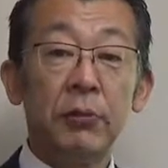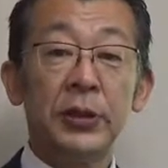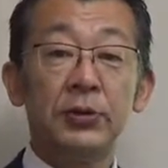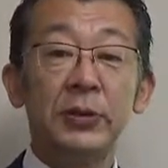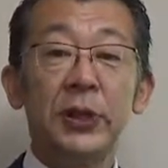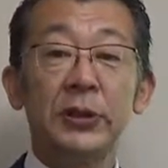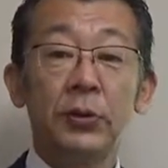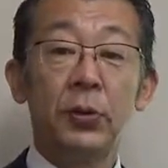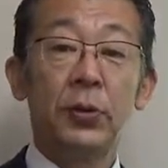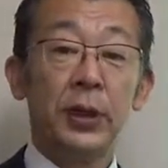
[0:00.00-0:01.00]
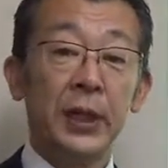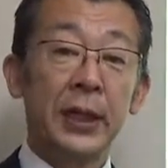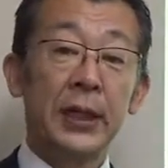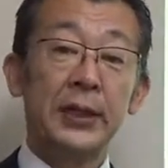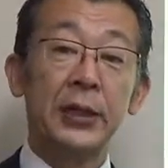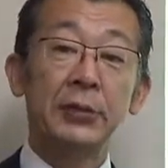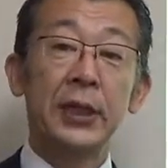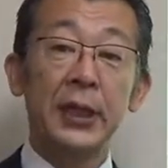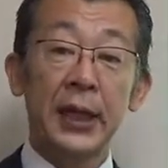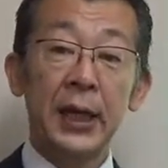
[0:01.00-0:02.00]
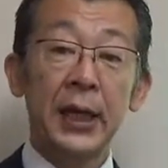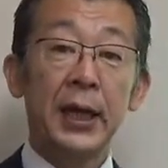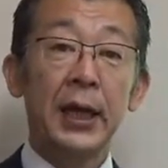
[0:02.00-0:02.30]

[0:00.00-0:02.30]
は自分たちのやっている中で、